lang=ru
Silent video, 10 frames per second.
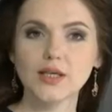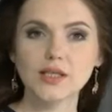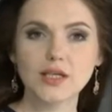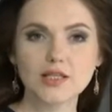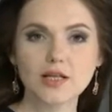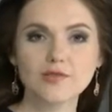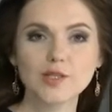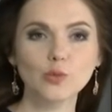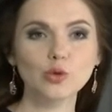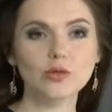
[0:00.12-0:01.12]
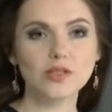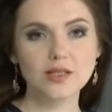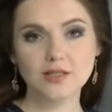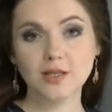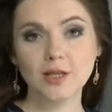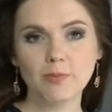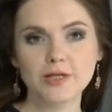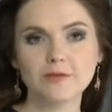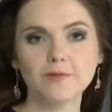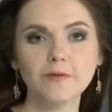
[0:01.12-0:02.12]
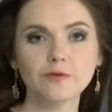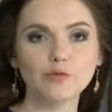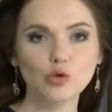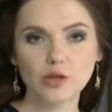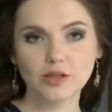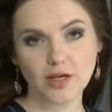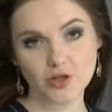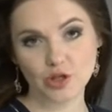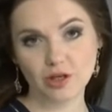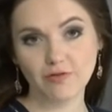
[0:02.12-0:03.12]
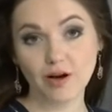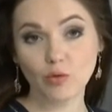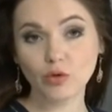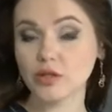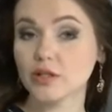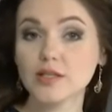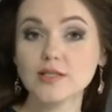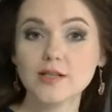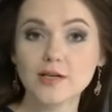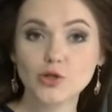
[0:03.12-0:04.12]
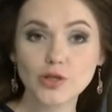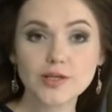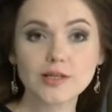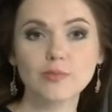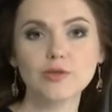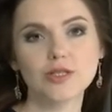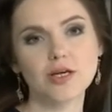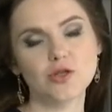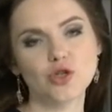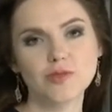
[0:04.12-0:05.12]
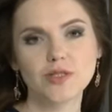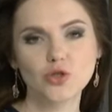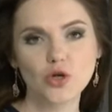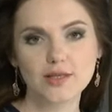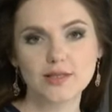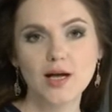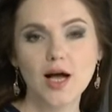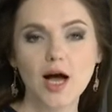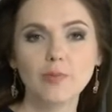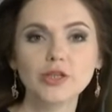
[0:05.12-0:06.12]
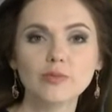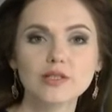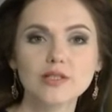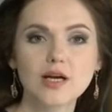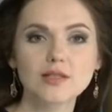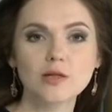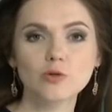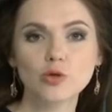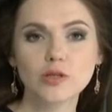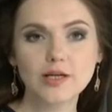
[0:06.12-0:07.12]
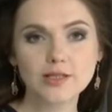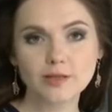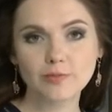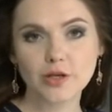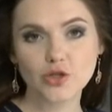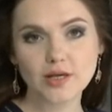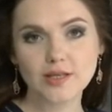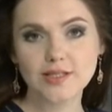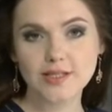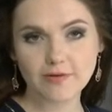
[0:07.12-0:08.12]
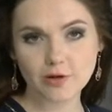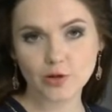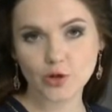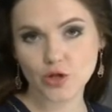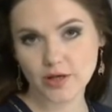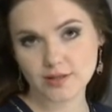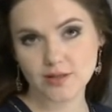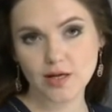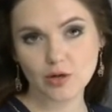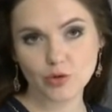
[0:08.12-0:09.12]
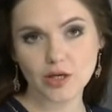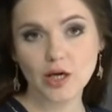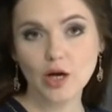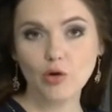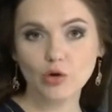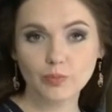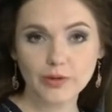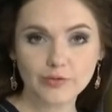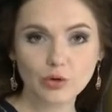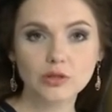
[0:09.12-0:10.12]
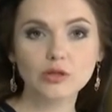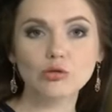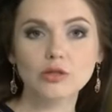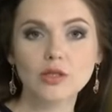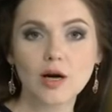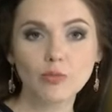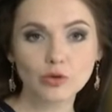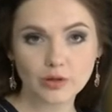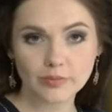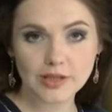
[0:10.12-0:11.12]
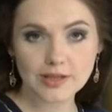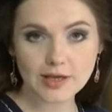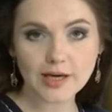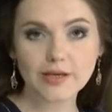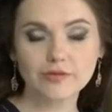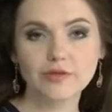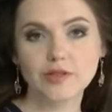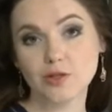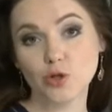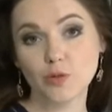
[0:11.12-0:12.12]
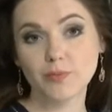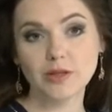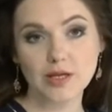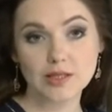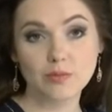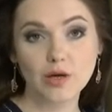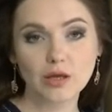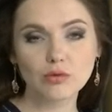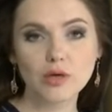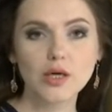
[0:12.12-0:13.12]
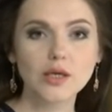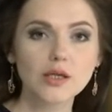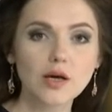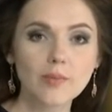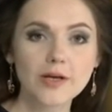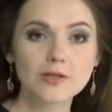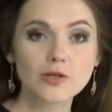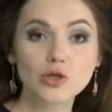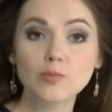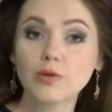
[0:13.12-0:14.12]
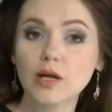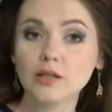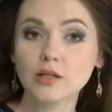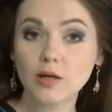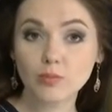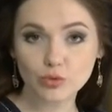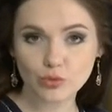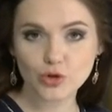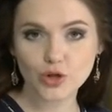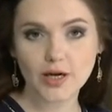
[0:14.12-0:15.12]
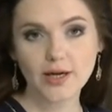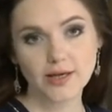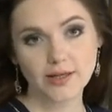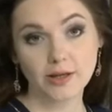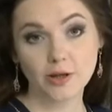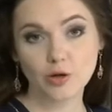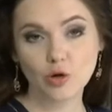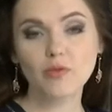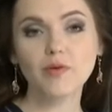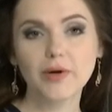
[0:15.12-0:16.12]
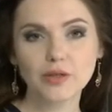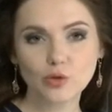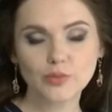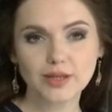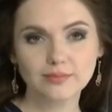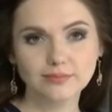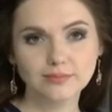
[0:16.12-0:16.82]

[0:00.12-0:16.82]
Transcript: Ярославцы будут ездить до Москвы в двухэтажных вагонах и значительно быстрее, чем сейчас. Об этом рассказал журналистам начальник Северной железной дороги. Он подвел итоги работы магистрали в 2015 году и обозначил планы на будущее. Яна Хромова подробнее.